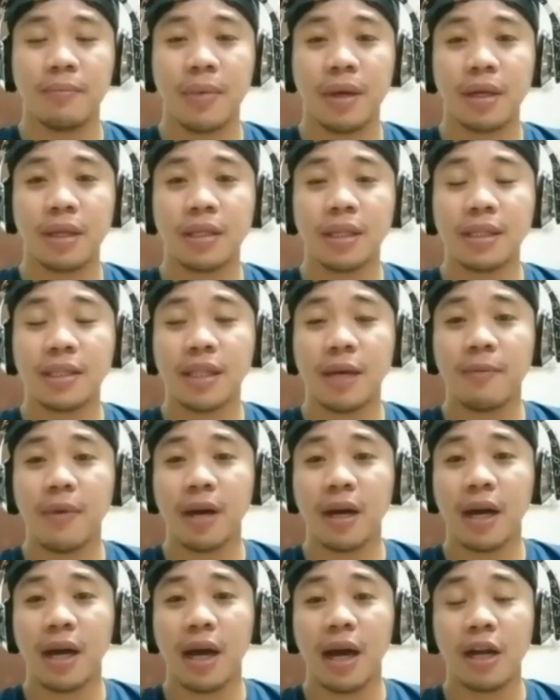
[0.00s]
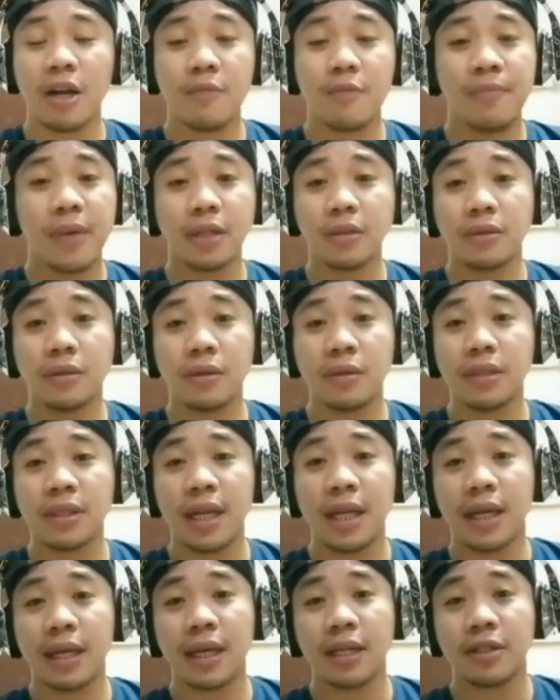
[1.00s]
pagdating sa mga ano, pagtulong
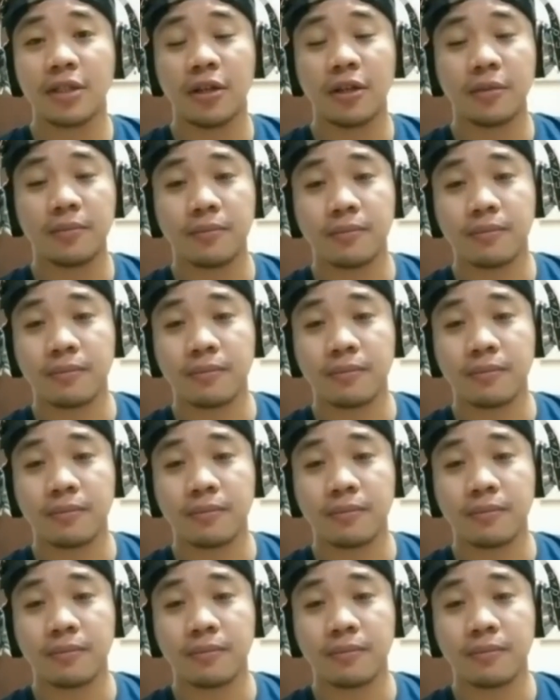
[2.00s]
talaga. So,